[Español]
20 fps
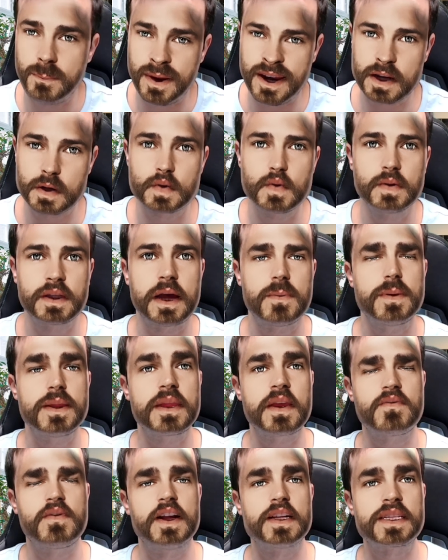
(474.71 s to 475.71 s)

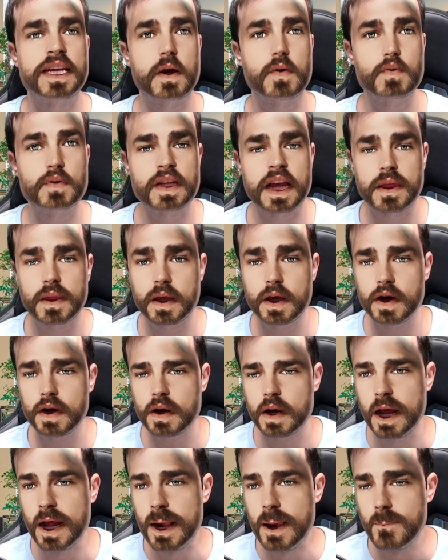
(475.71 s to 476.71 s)
presuntamente falsa
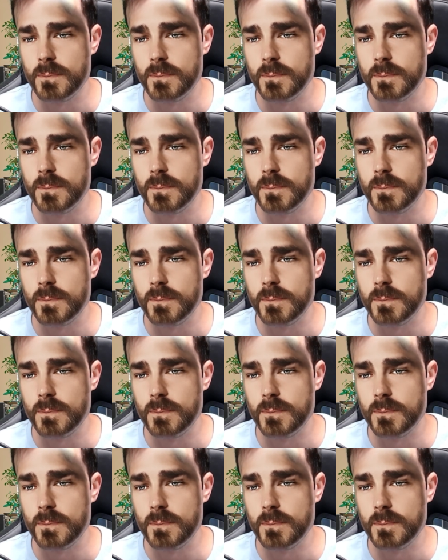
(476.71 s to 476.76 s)
acusación,